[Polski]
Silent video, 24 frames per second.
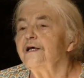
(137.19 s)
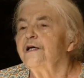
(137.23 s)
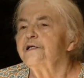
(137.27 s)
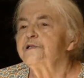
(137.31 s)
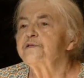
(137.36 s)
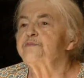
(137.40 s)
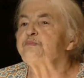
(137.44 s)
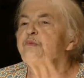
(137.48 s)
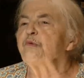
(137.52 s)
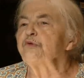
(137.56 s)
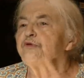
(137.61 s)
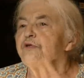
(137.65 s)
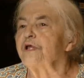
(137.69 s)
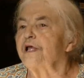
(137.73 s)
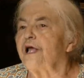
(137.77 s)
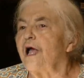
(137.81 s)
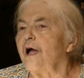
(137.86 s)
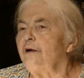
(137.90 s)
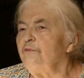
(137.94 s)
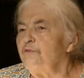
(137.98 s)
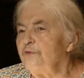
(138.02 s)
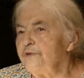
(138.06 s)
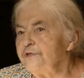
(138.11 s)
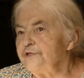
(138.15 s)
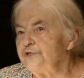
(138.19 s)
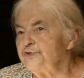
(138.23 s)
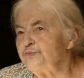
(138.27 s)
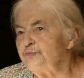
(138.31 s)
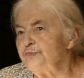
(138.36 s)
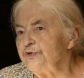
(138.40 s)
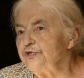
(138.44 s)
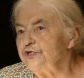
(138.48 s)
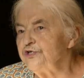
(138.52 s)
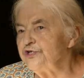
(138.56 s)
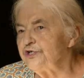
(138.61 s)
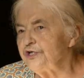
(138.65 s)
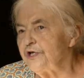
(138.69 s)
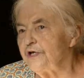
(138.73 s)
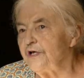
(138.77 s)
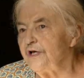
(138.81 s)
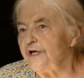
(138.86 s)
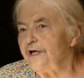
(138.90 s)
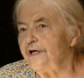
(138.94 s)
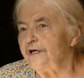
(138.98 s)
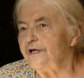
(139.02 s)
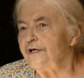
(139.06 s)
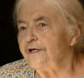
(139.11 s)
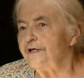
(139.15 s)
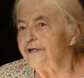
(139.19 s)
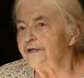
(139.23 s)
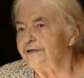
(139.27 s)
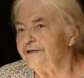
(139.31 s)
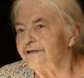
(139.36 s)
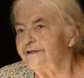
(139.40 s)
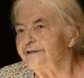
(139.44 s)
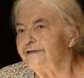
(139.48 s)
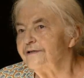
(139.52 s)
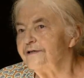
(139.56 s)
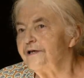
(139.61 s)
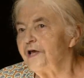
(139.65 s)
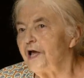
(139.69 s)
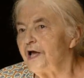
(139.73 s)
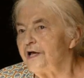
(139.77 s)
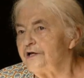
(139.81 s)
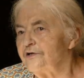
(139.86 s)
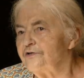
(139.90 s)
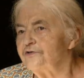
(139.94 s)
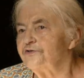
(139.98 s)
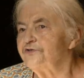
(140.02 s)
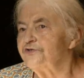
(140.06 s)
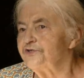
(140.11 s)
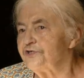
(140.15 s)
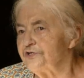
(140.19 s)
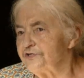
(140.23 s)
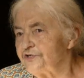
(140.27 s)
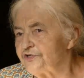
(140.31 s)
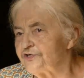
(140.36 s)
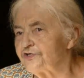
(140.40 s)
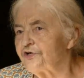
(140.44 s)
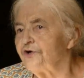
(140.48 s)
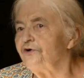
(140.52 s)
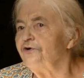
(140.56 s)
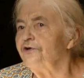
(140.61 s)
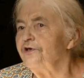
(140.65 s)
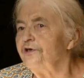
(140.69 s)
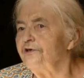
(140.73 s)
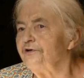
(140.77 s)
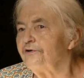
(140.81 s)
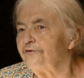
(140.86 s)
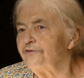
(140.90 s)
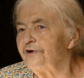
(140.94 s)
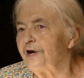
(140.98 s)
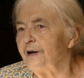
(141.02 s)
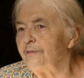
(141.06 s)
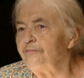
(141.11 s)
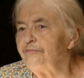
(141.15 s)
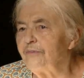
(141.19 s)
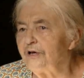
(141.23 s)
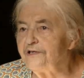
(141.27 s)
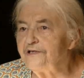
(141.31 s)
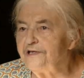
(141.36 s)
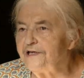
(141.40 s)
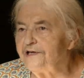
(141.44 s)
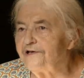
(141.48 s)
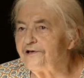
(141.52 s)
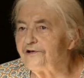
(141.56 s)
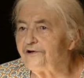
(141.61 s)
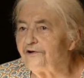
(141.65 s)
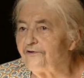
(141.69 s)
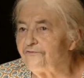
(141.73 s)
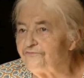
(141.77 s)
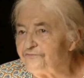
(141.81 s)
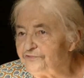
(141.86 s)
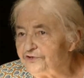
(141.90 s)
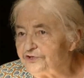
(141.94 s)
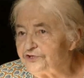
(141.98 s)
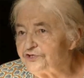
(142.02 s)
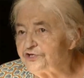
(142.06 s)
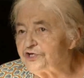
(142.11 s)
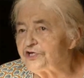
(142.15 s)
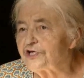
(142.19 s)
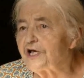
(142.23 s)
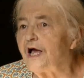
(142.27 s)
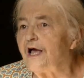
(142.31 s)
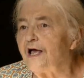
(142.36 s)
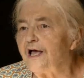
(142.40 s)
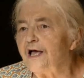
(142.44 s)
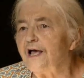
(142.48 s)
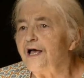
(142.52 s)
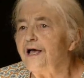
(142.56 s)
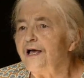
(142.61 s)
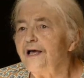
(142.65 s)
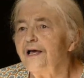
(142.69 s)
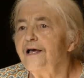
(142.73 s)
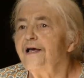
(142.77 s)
Spotkałyśmy się, ja dziecko i ona pani kierowniczka,